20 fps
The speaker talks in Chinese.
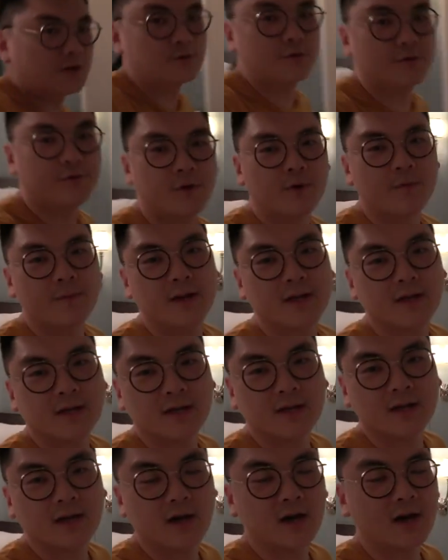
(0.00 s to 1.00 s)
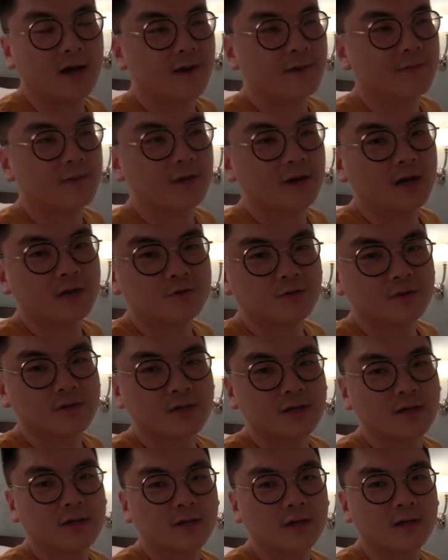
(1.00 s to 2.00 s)
来做封面的，呃，用来做
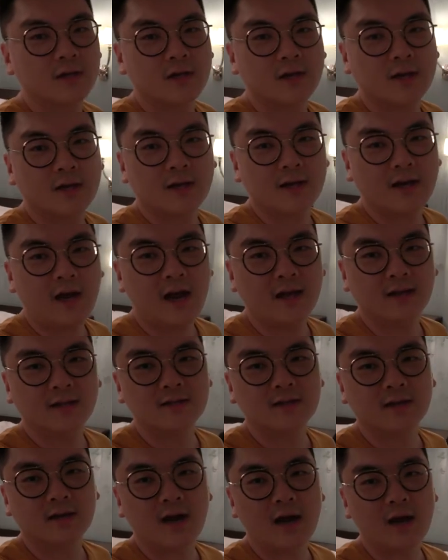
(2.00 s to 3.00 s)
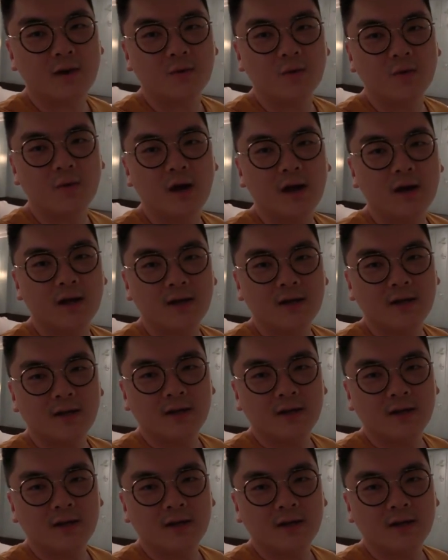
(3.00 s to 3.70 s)
这个看的这个刊物啊，